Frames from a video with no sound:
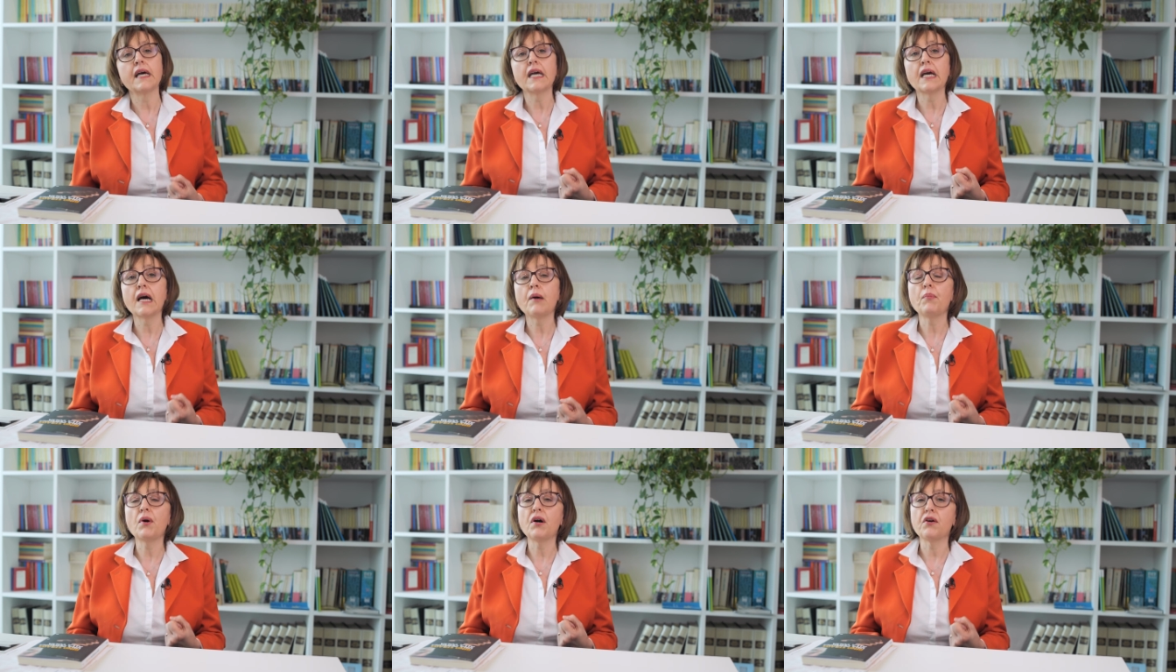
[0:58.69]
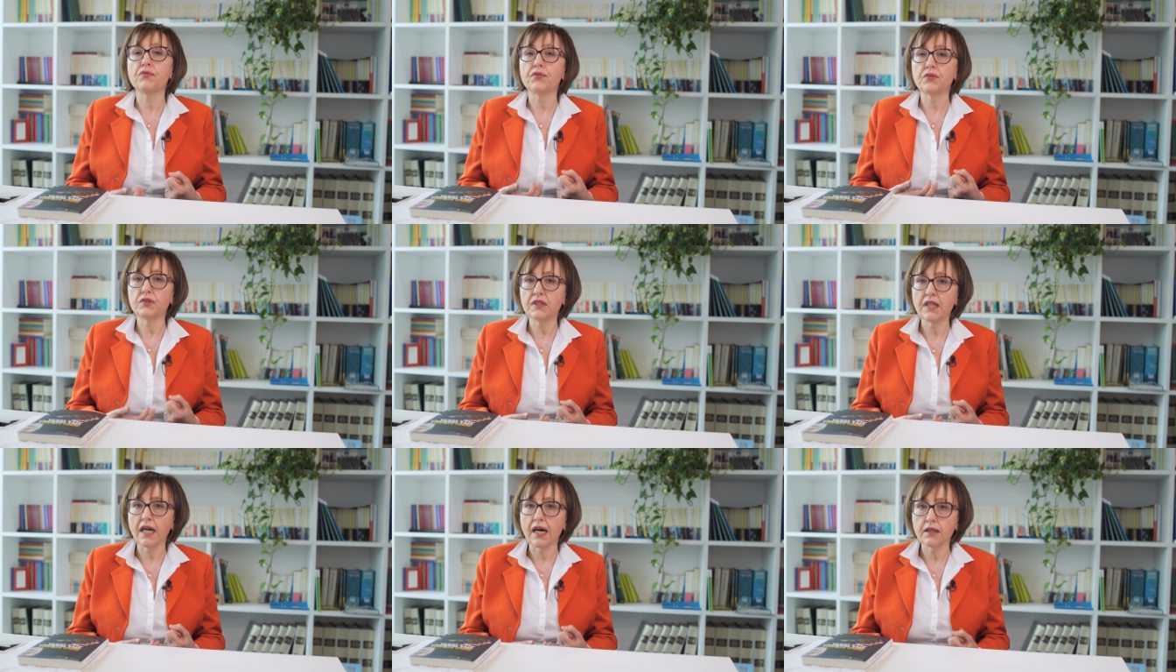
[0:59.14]
e ha poi
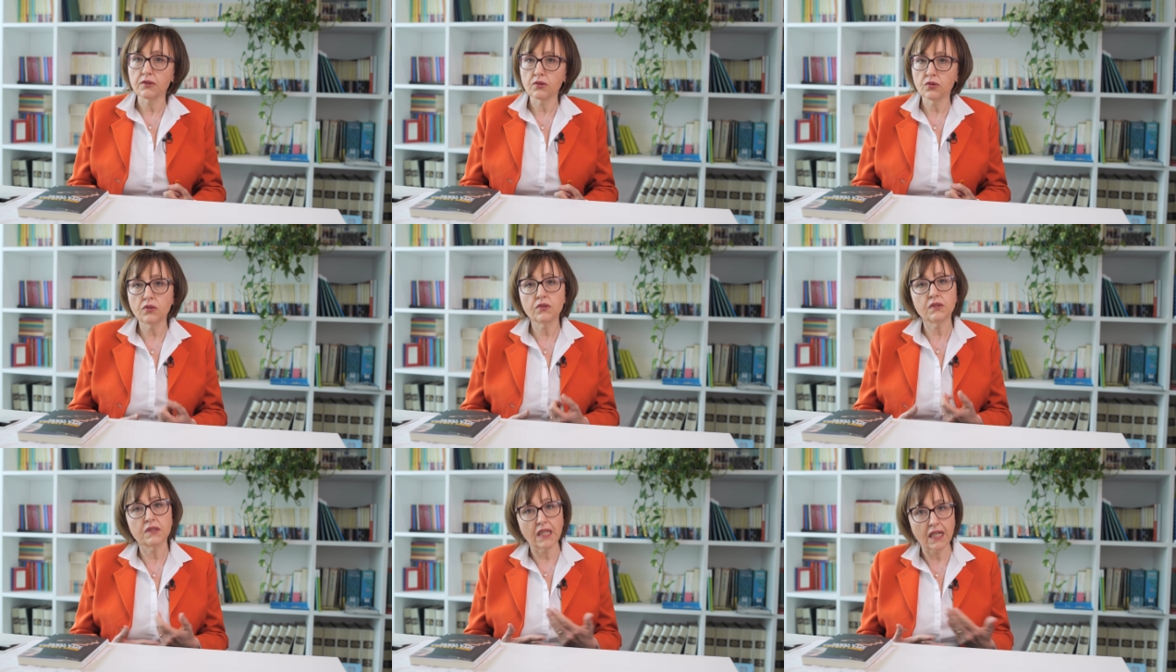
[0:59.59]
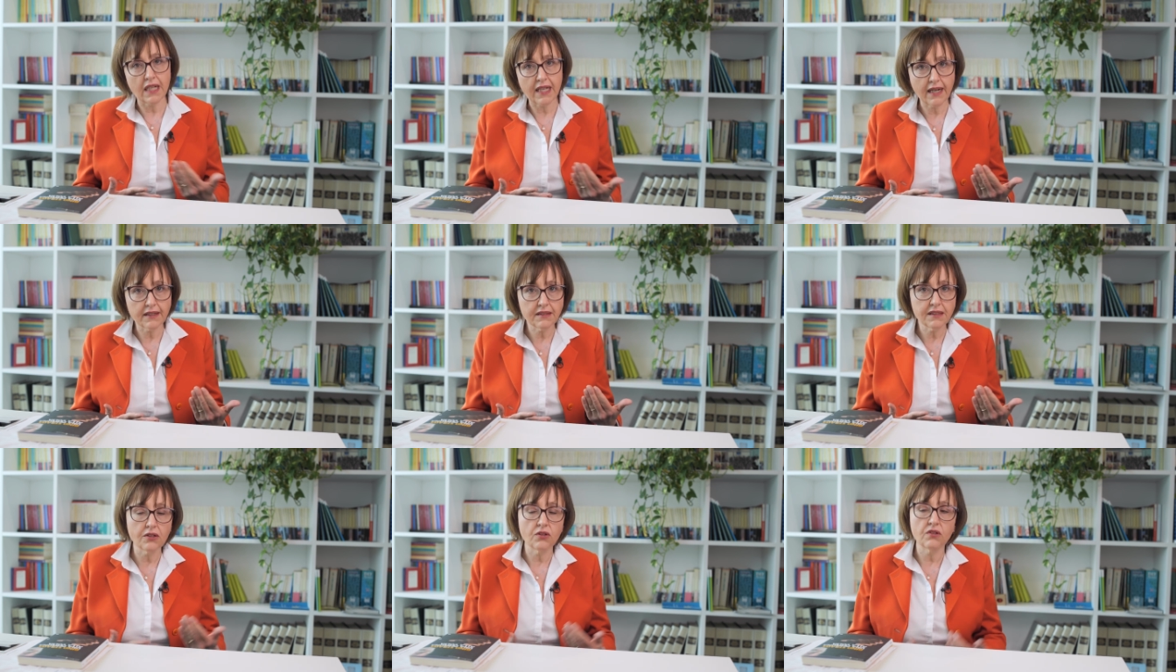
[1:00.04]
fondato, negli
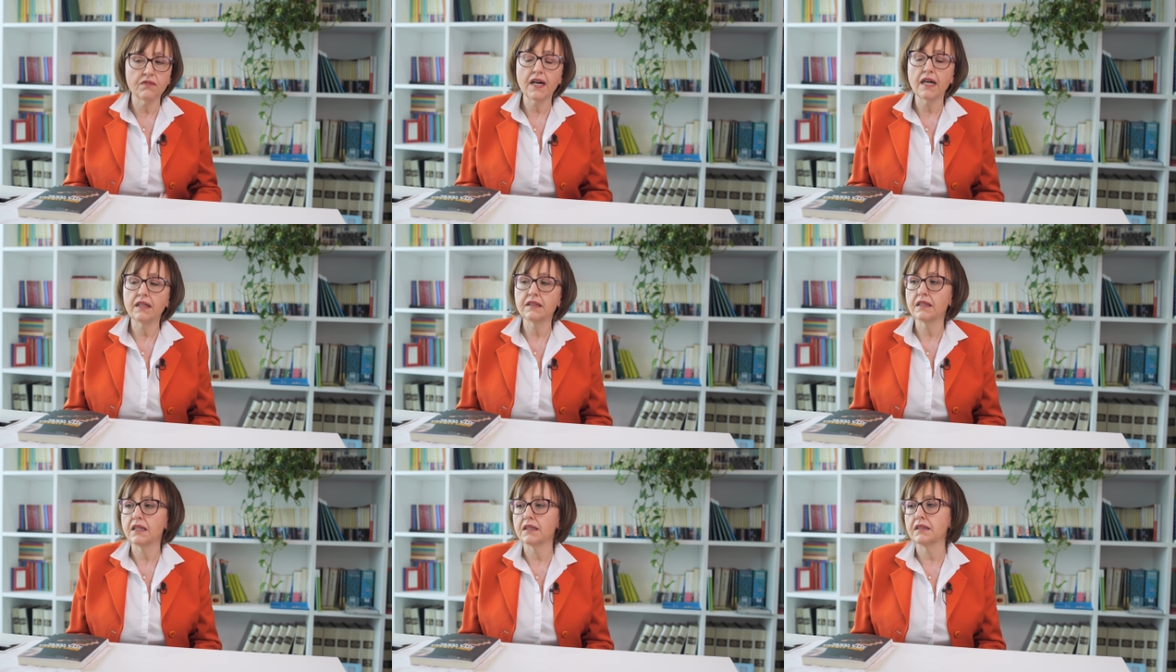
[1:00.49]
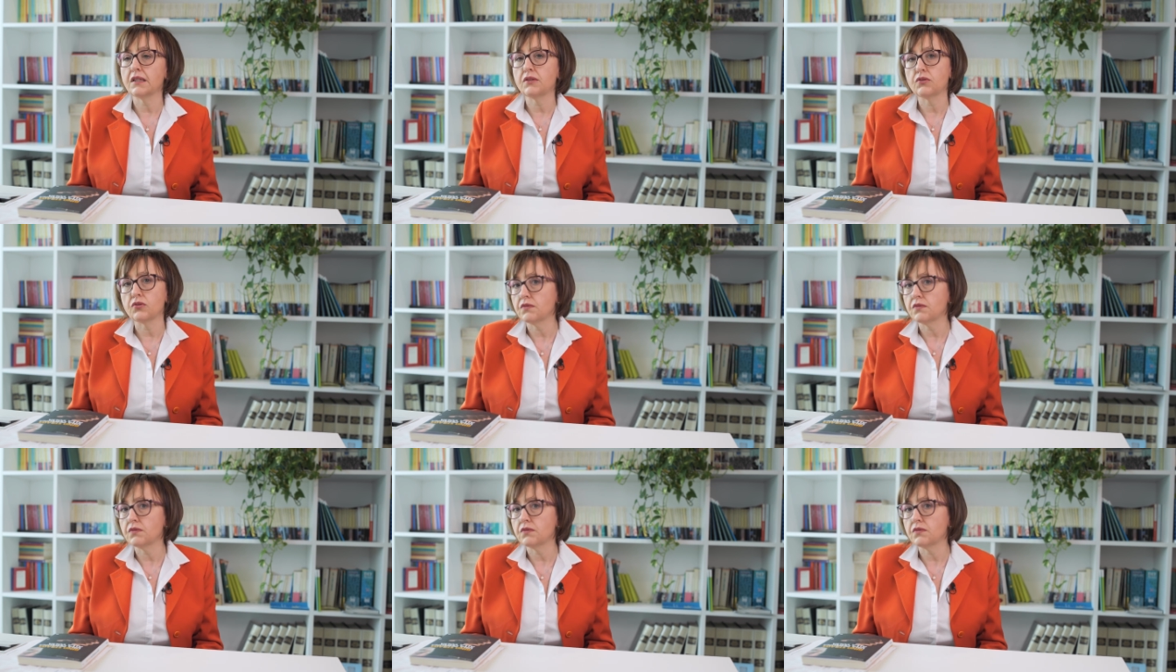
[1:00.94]
anni 90 del